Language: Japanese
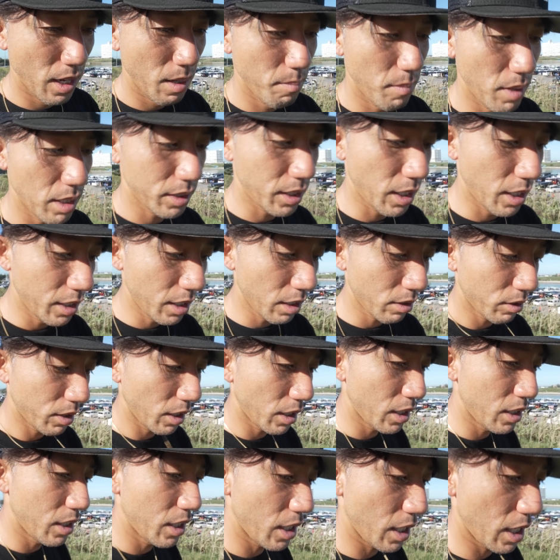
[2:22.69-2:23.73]
まあ、戦略
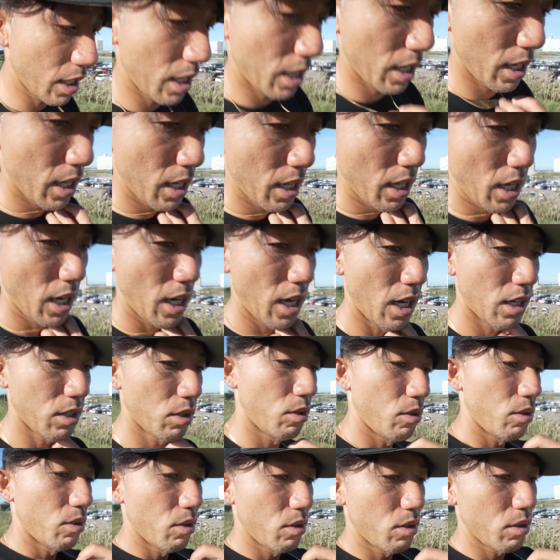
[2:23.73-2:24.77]
的にあ
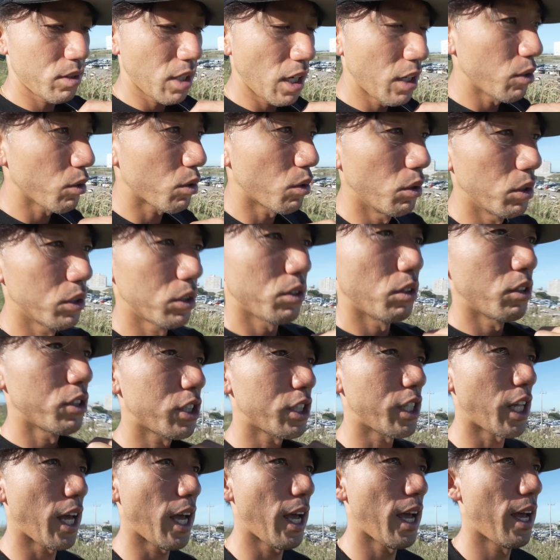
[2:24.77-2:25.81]
のー、体力温存し
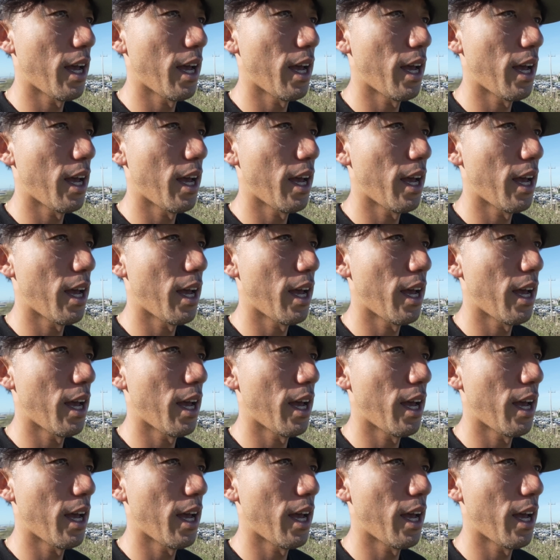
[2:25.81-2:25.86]
て